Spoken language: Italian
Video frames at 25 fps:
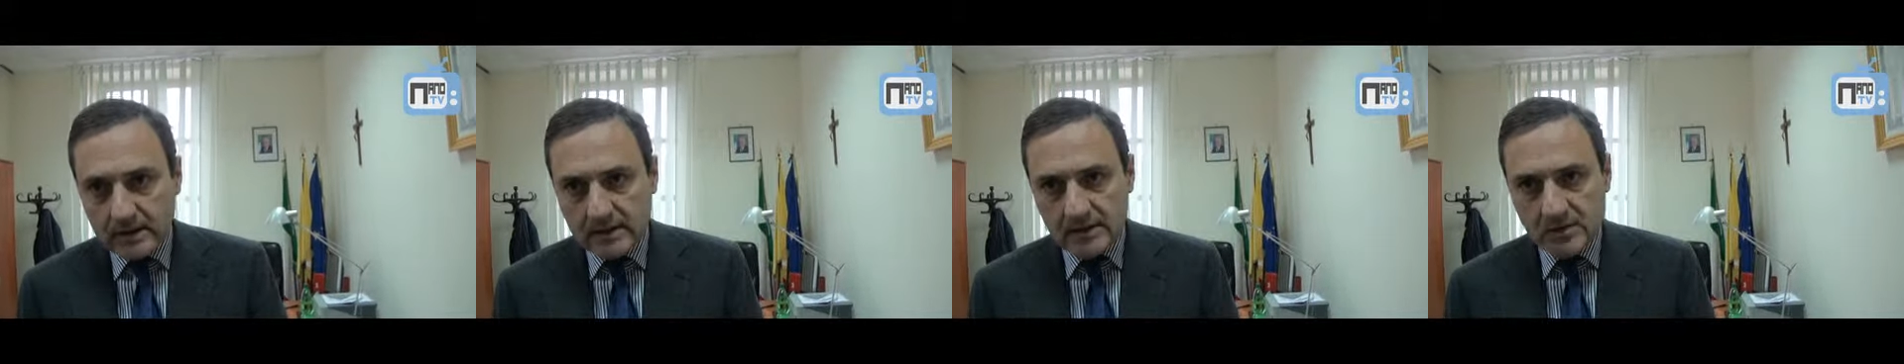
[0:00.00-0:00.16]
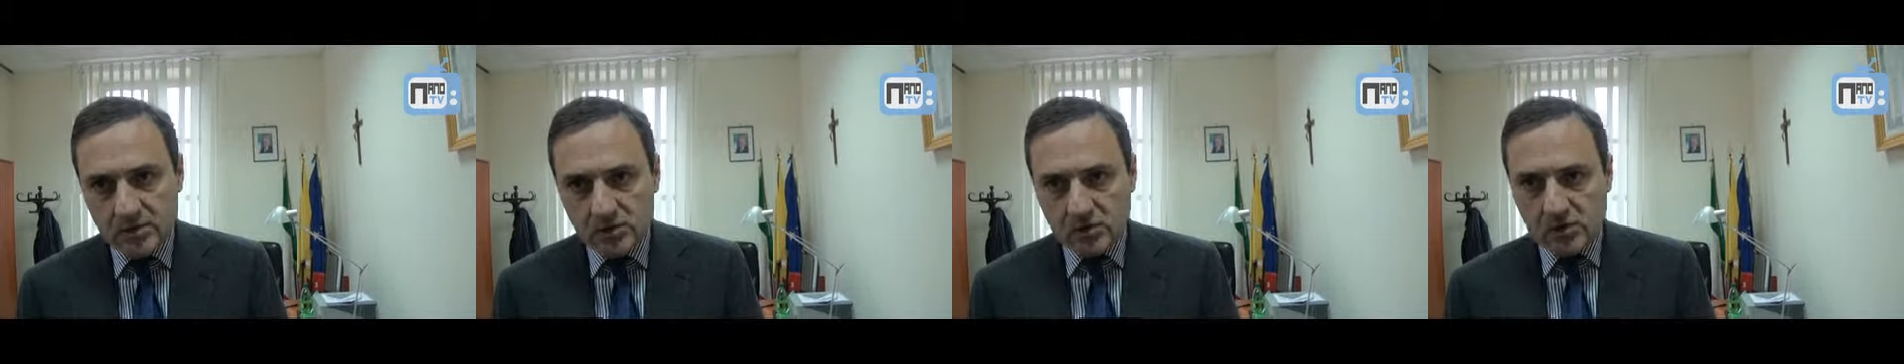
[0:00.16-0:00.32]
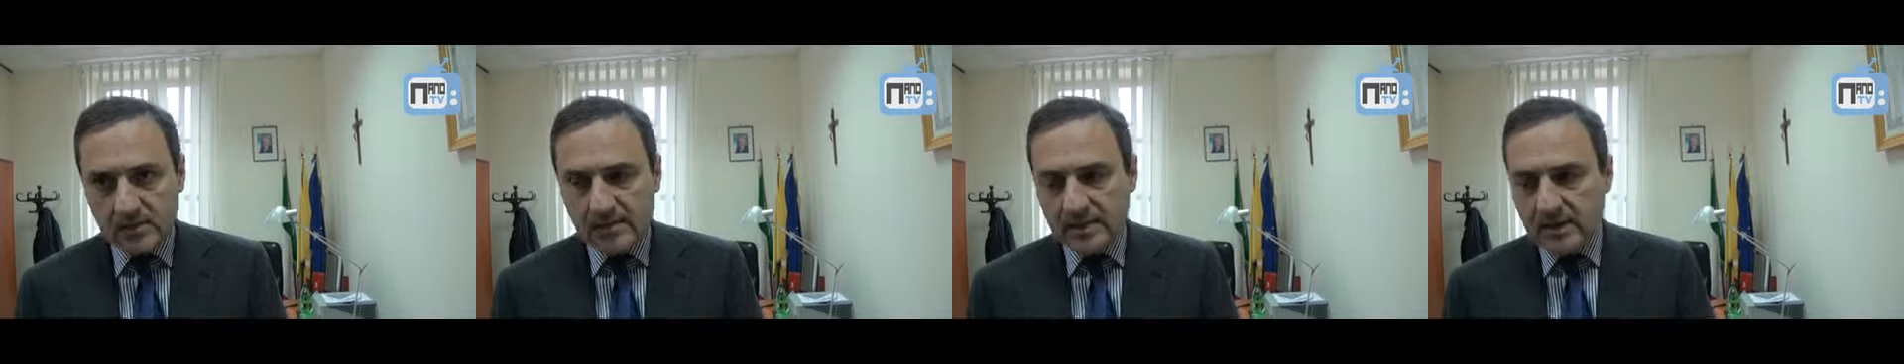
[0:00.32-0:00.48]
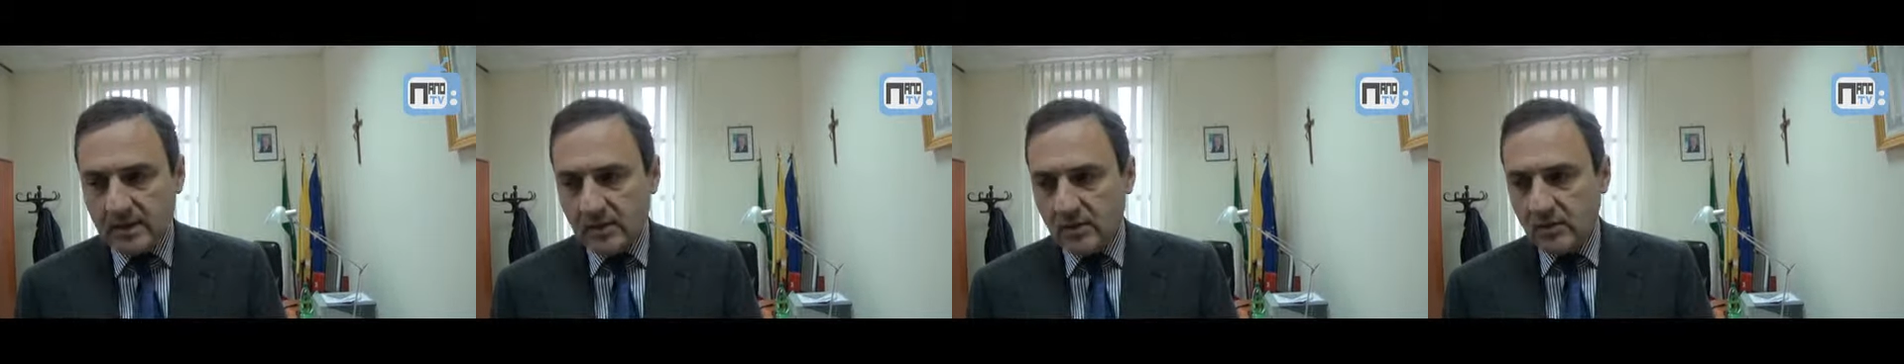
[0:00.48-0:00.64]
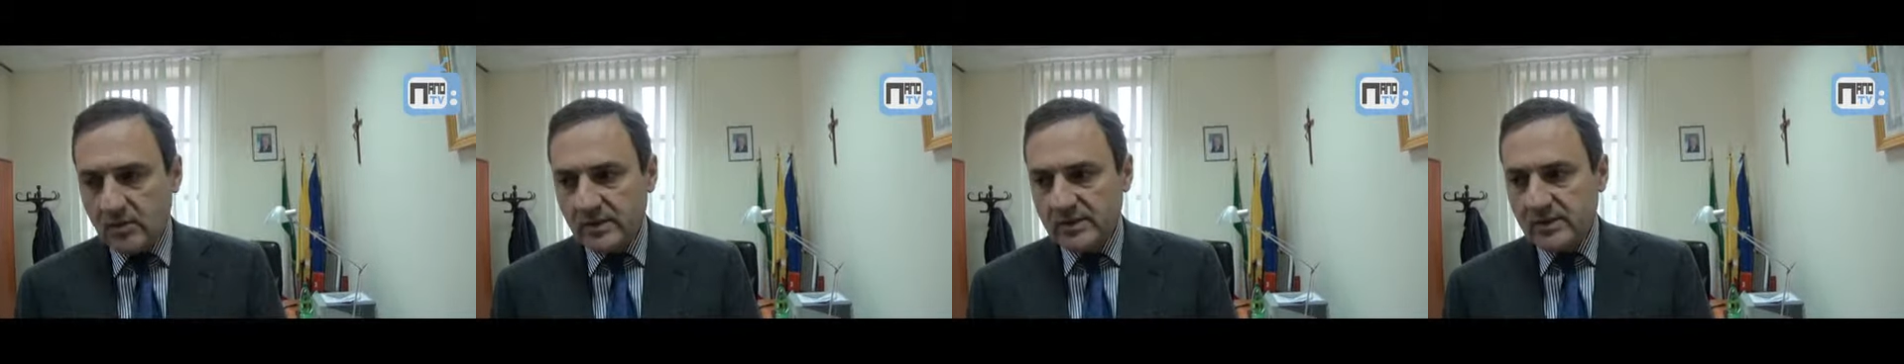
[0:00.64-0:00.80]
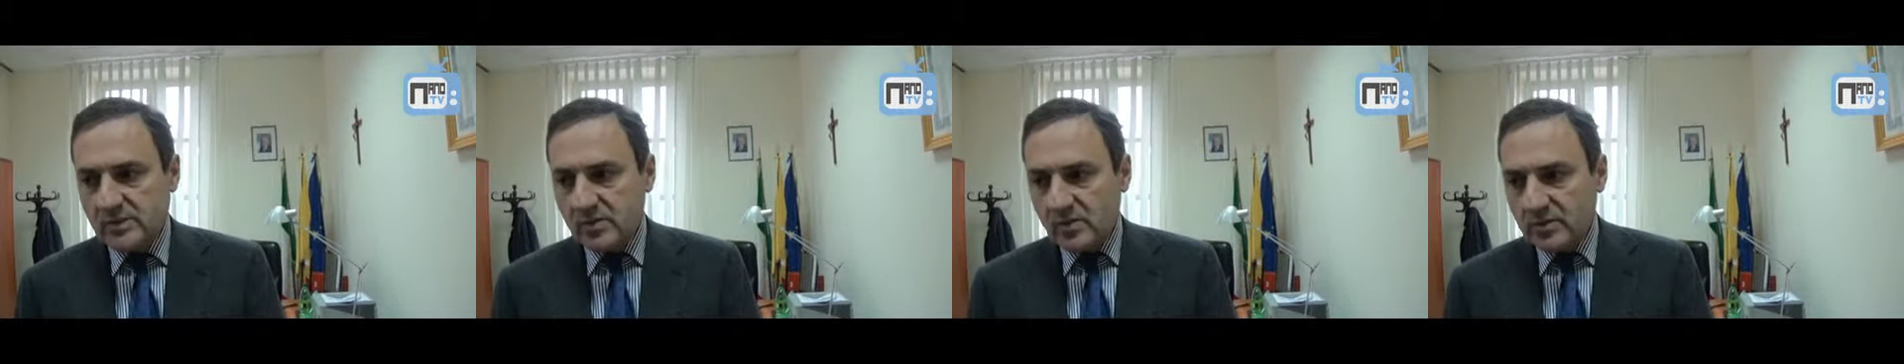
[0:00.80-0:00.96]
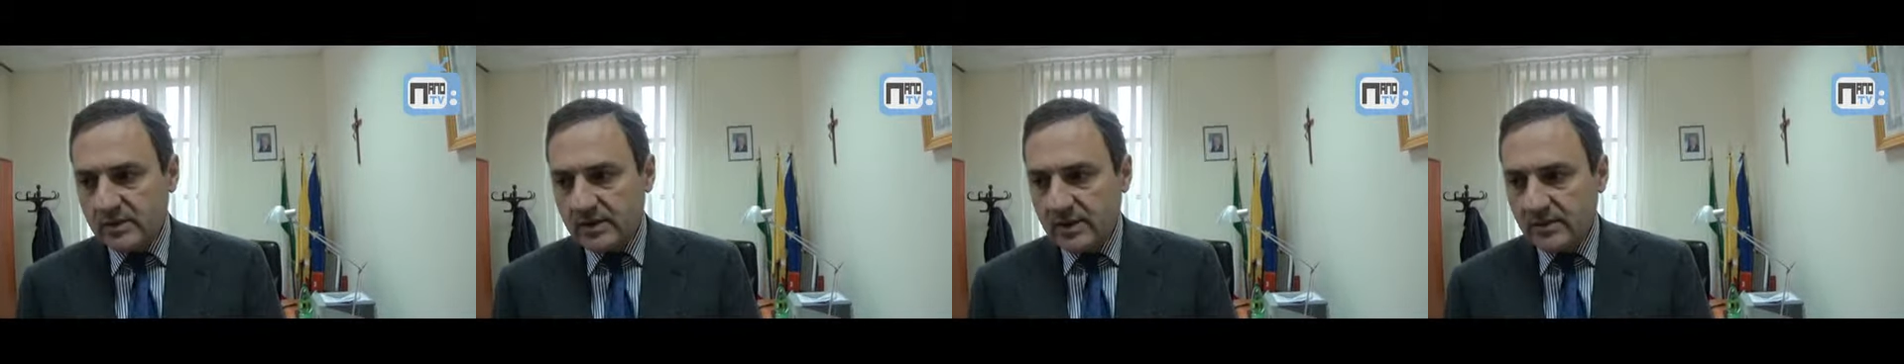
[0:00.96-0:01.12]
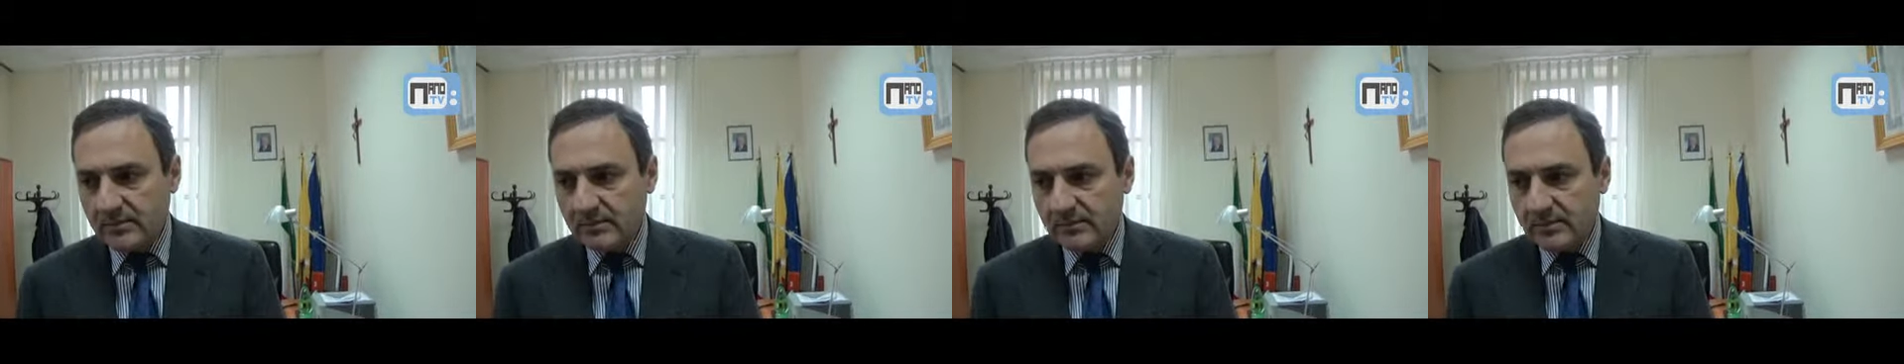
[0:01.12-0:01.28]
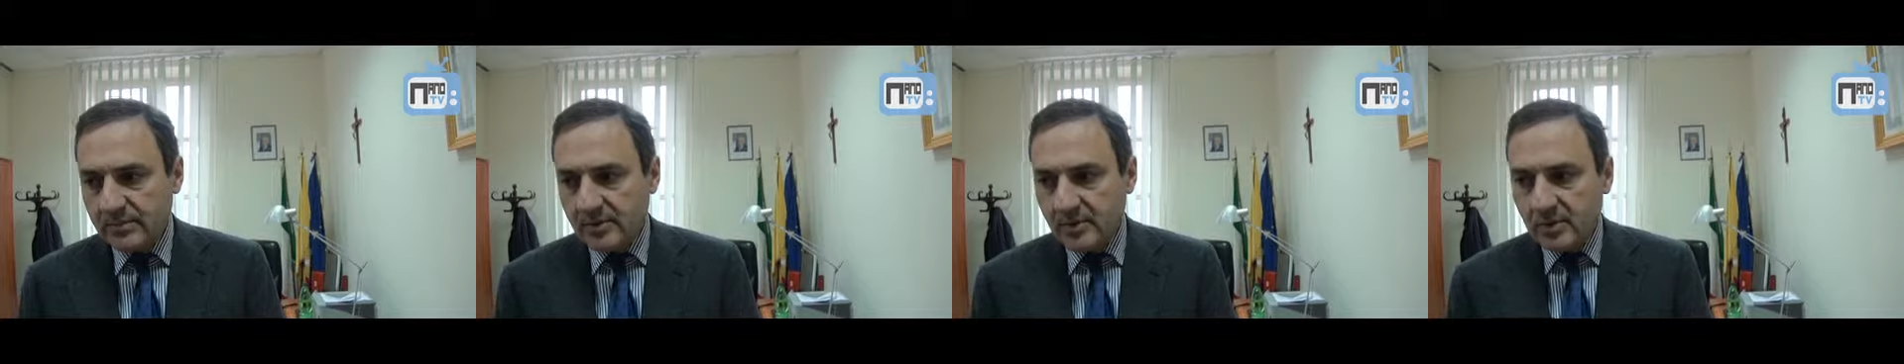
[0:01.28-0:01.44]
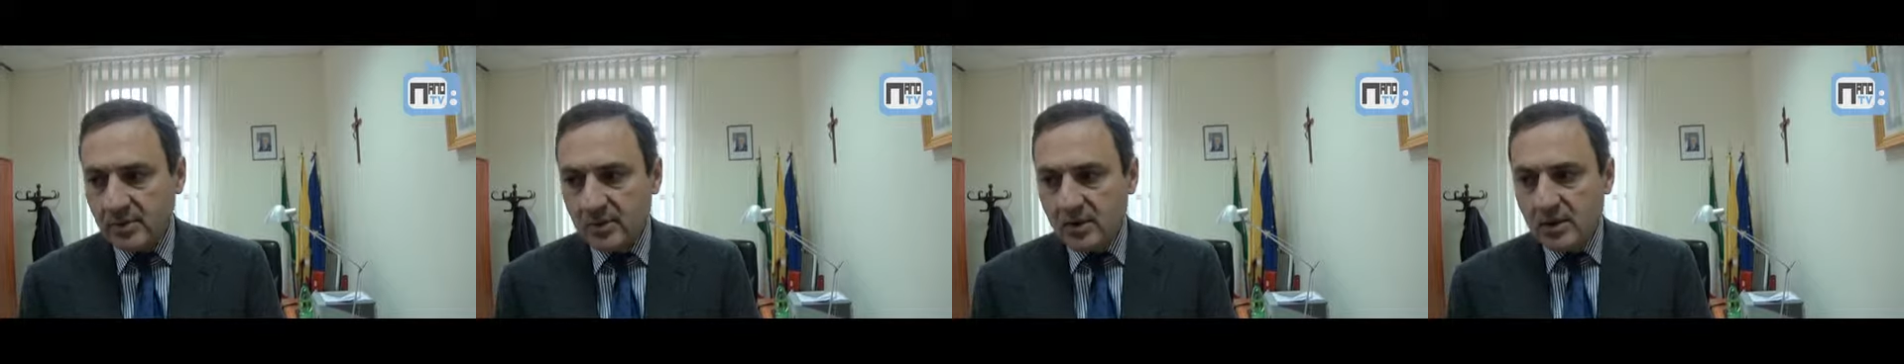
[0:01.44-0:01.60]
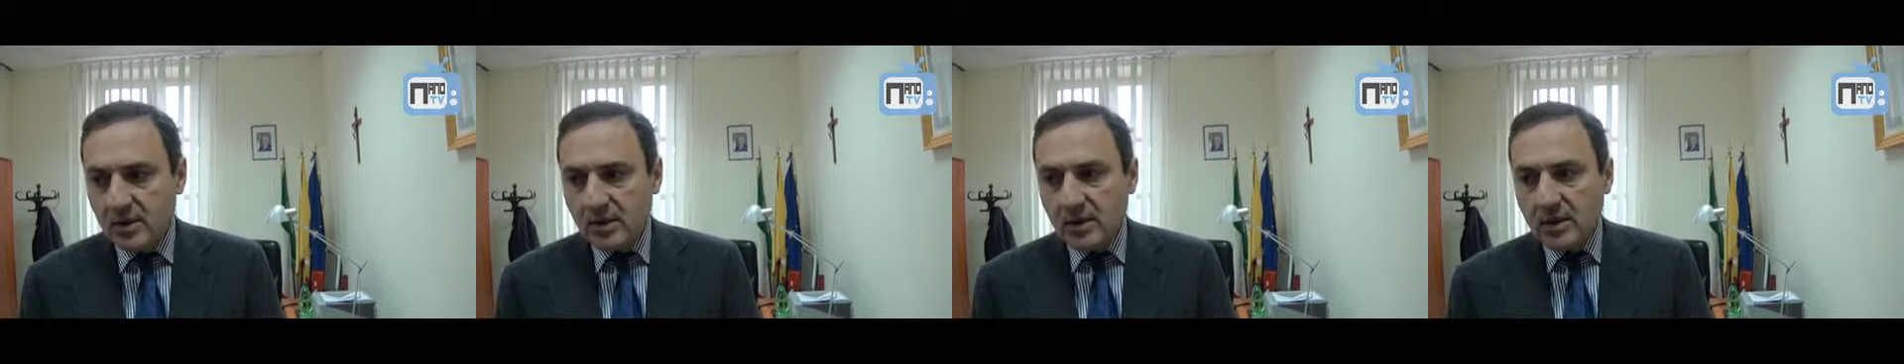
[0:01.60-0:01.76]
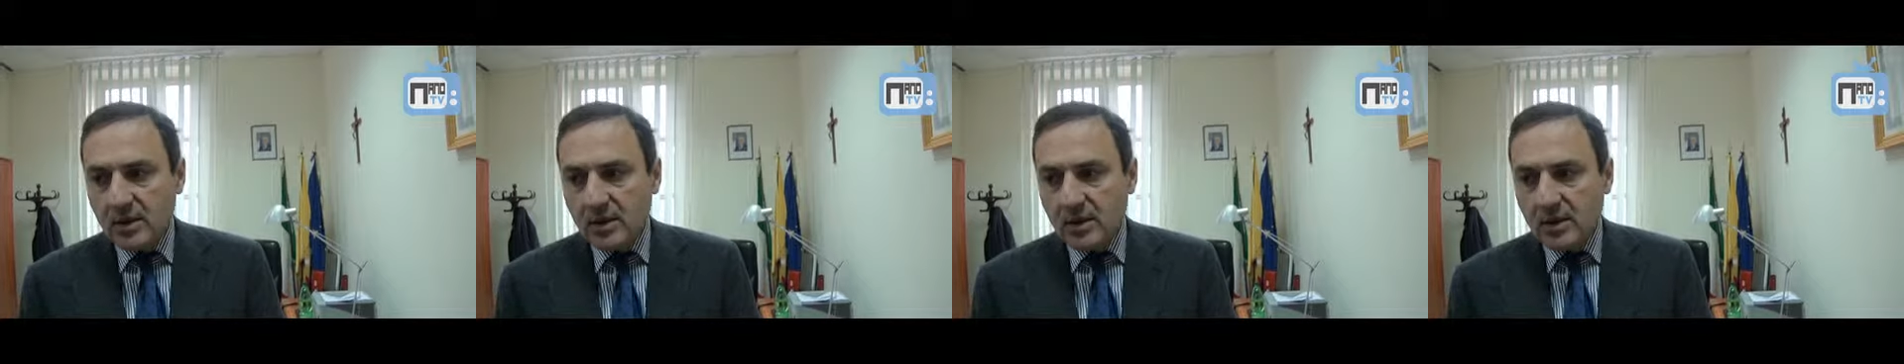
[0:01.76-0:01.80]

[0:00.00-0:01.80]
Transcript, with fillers: ad assumere in questo tempo.